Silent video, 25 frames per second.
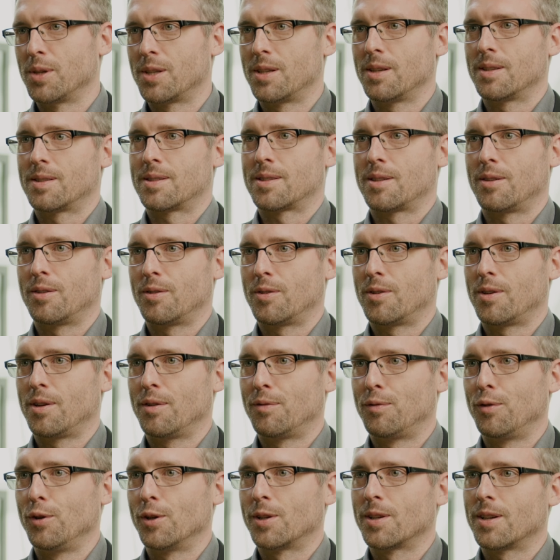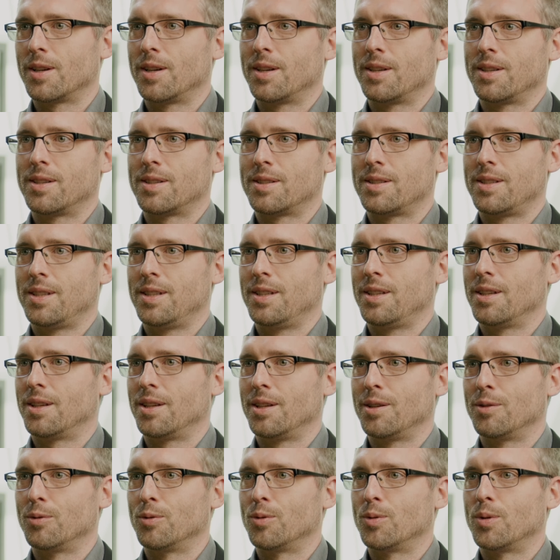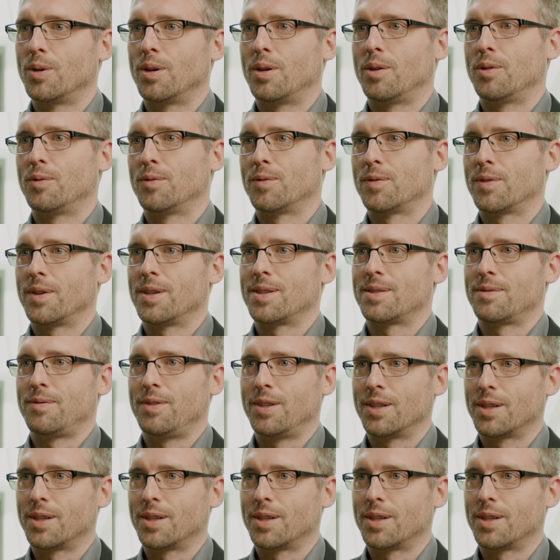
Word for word: jetzt auch erfolgreich die EGO auf S4